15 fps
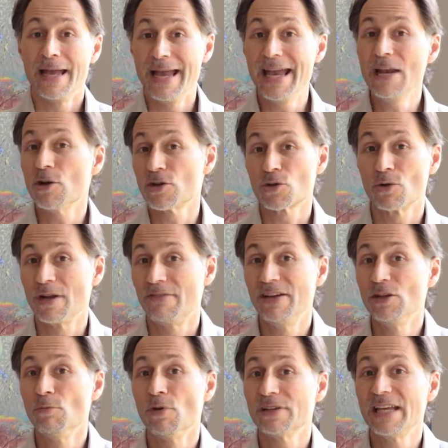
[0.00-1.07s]
Et lorsqu'on
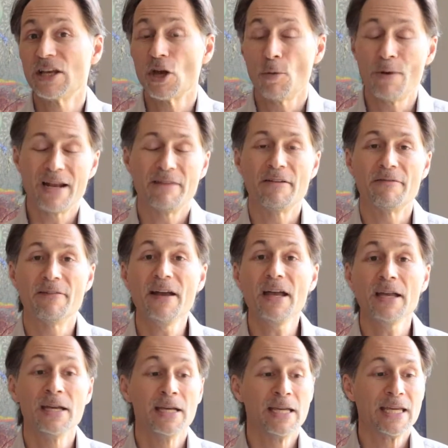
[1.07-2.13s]
l'avait demandé comment il avait fait,